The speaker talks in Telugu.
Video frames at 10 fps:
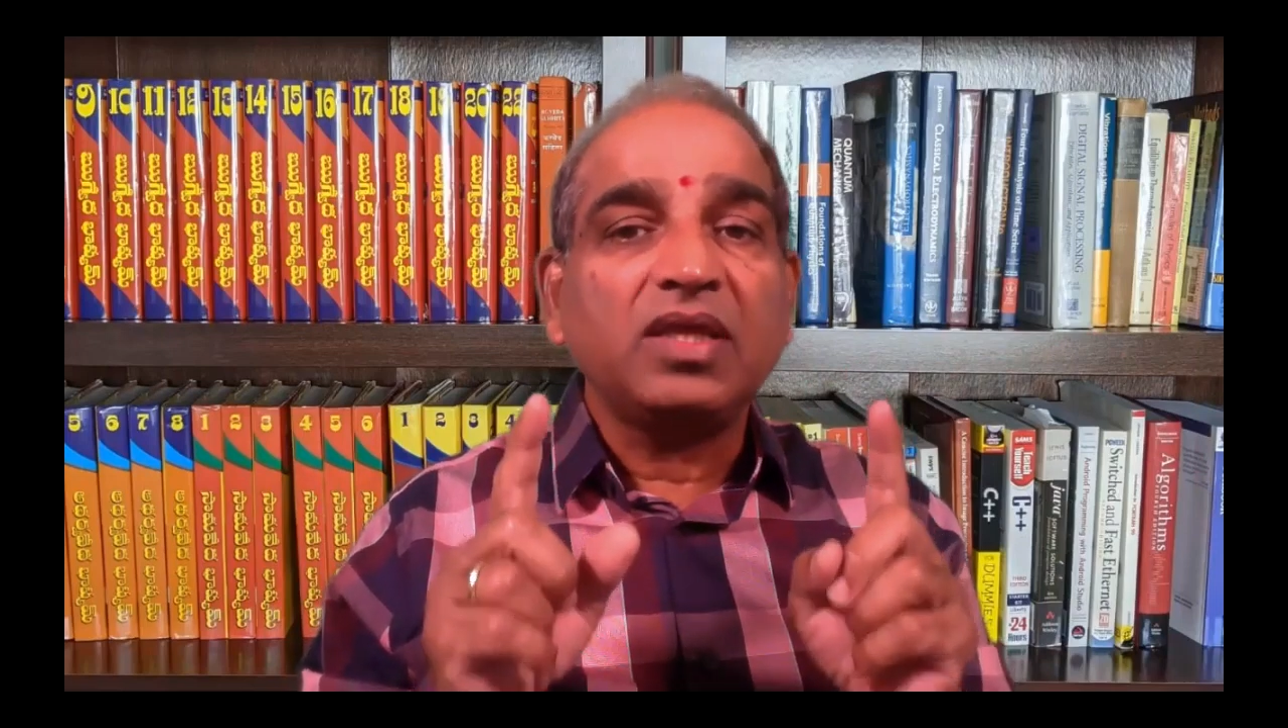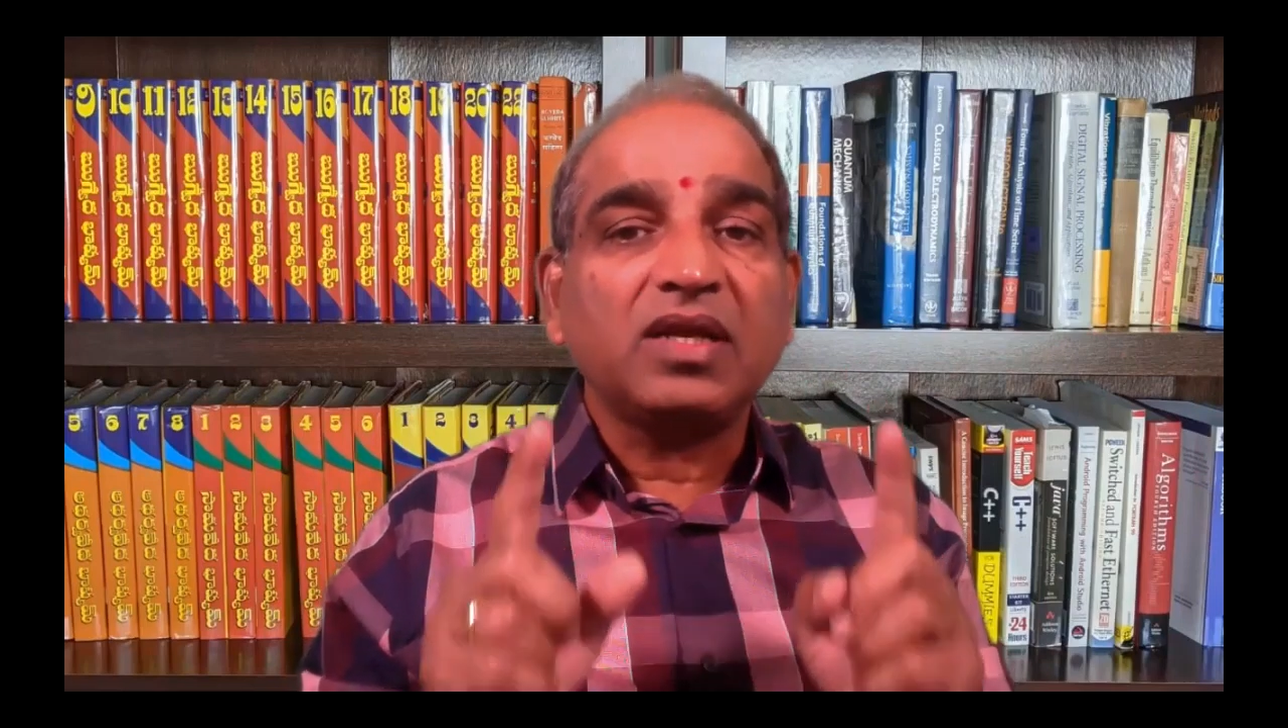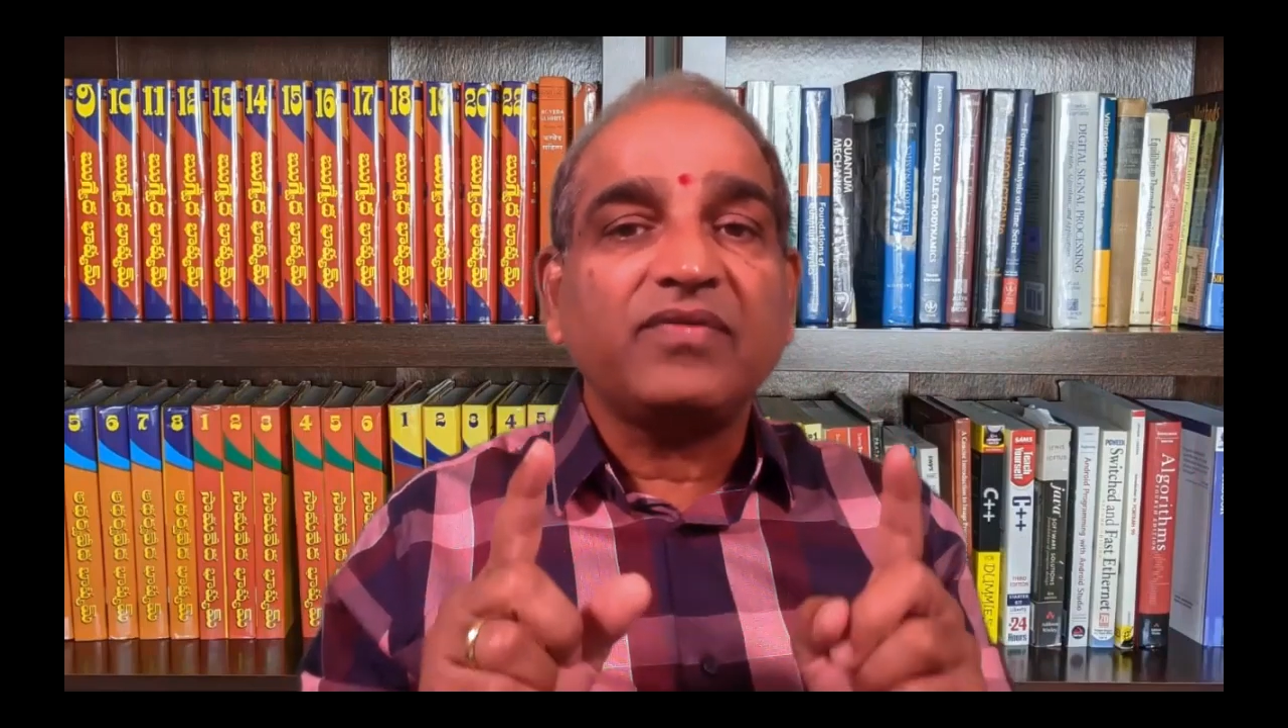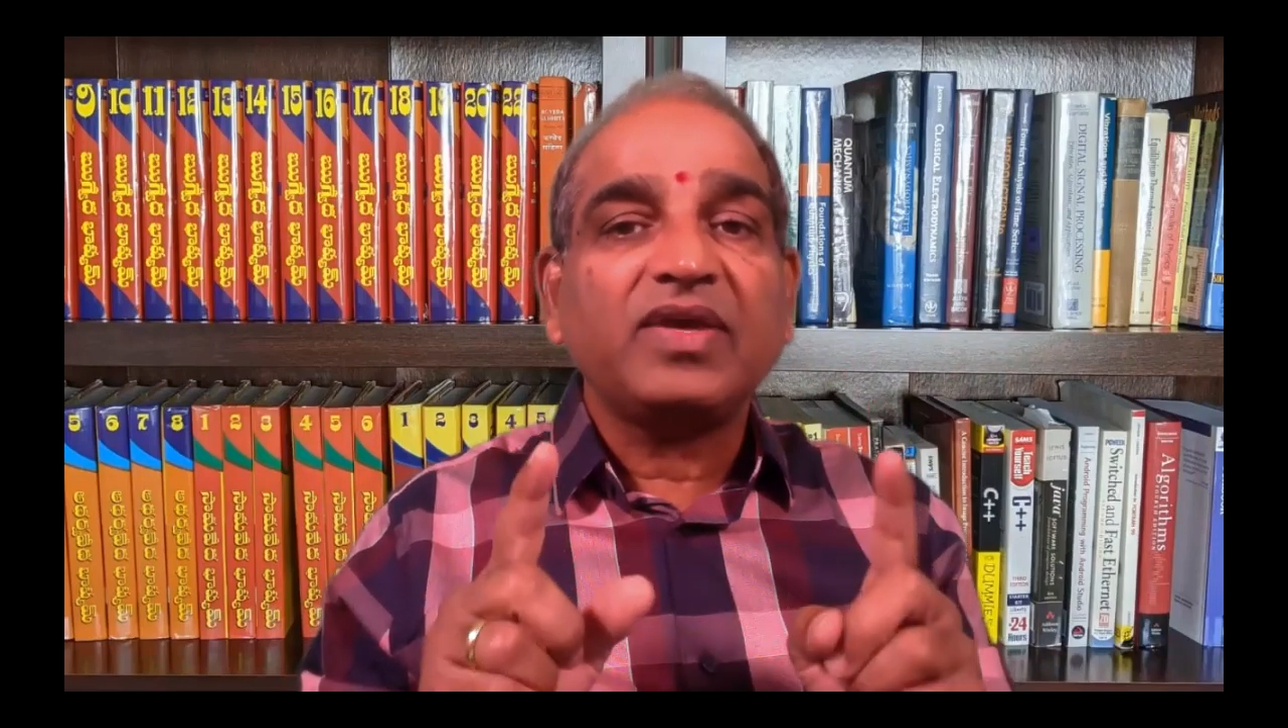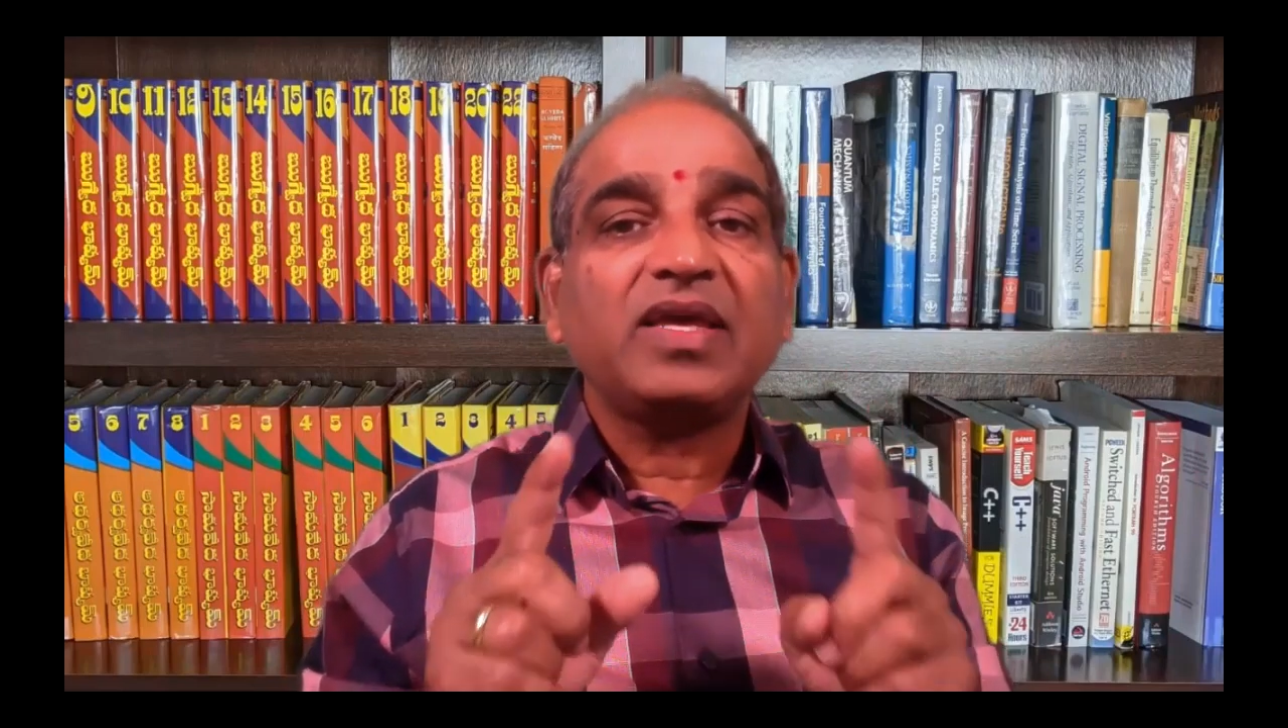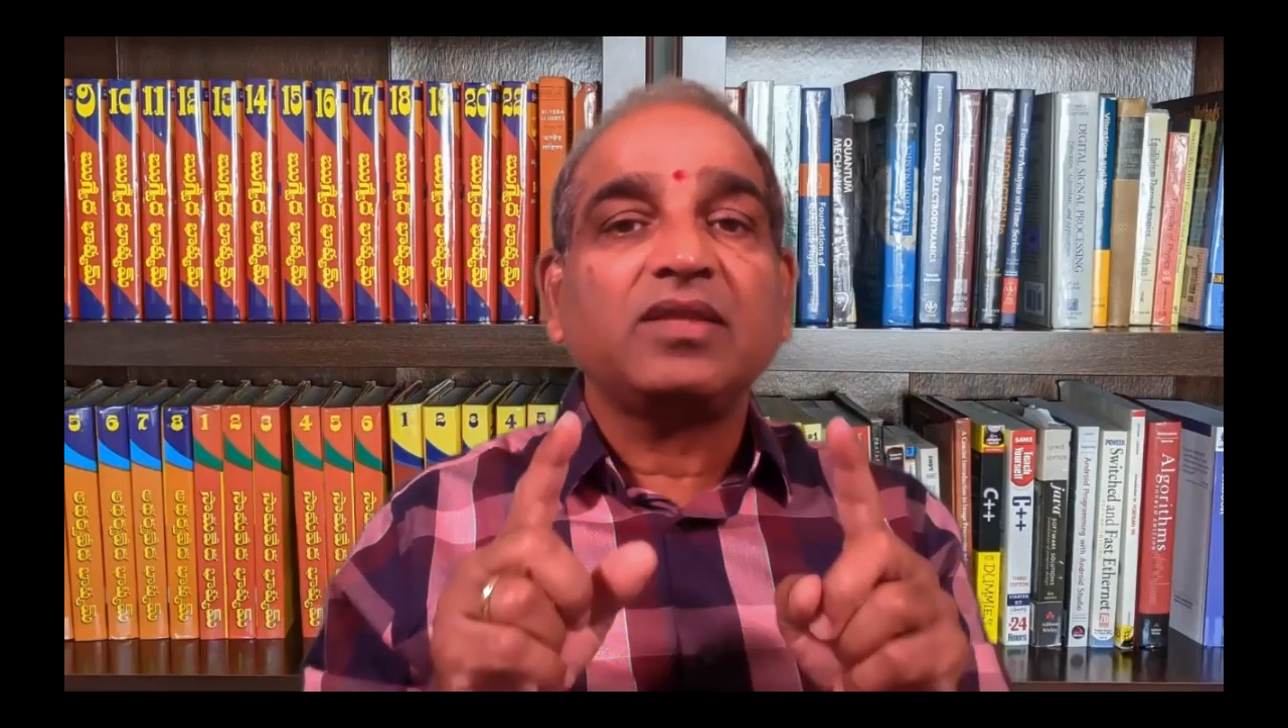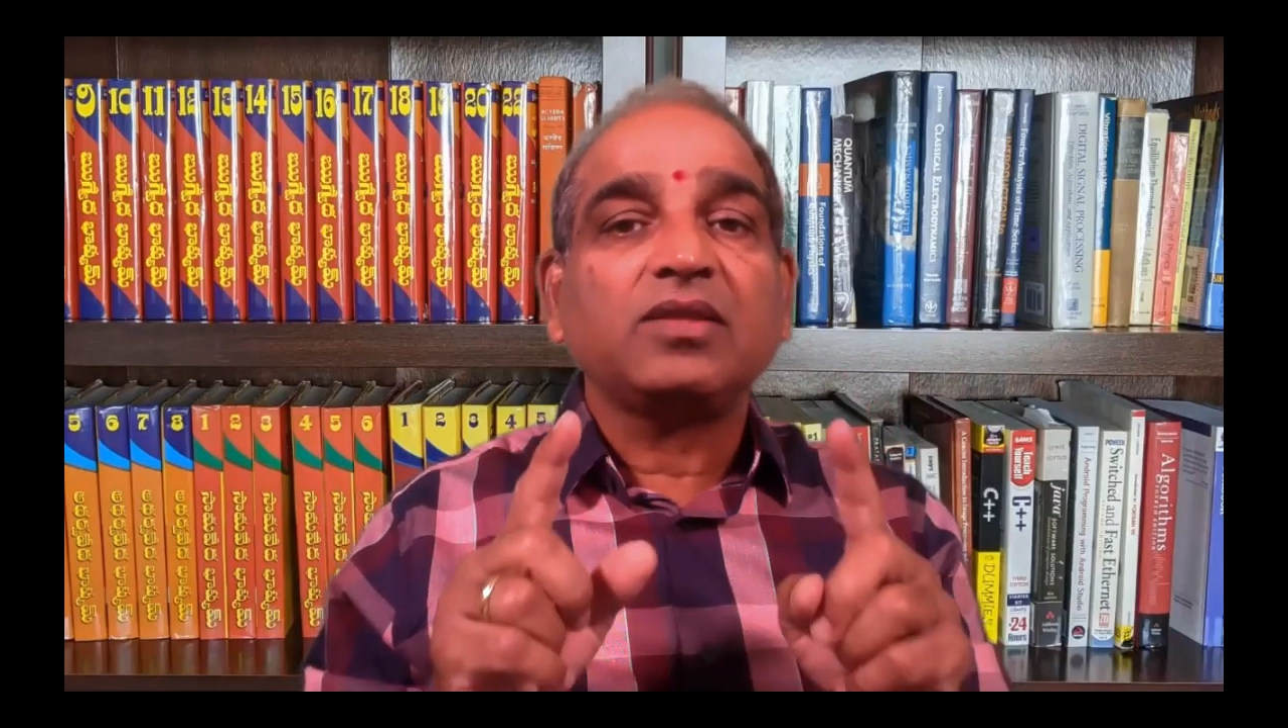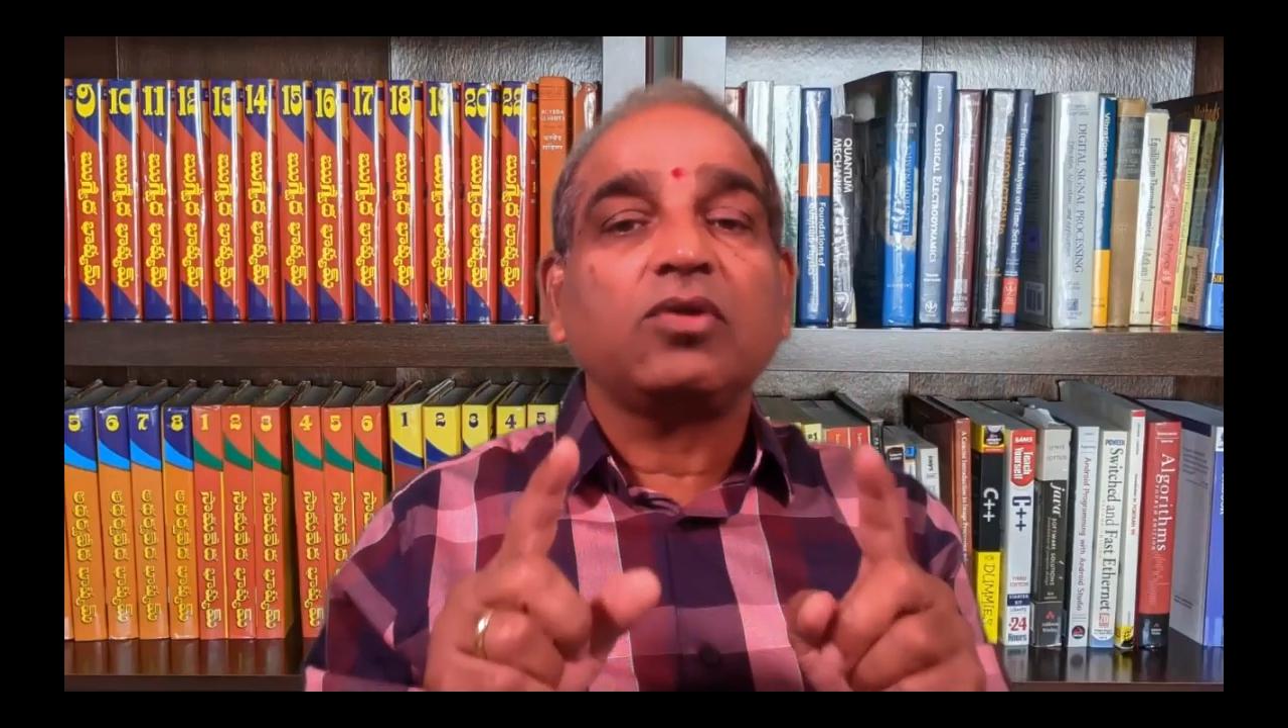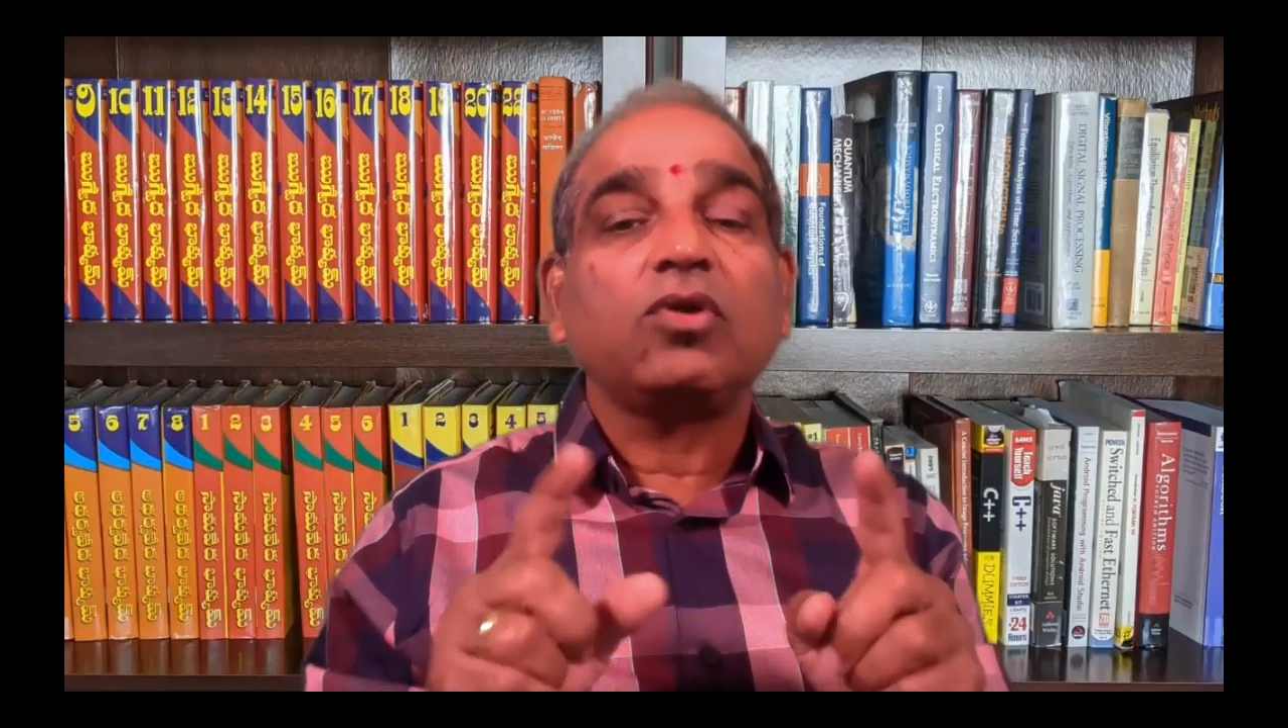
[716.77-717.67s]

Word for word: ఇరవై ఐదు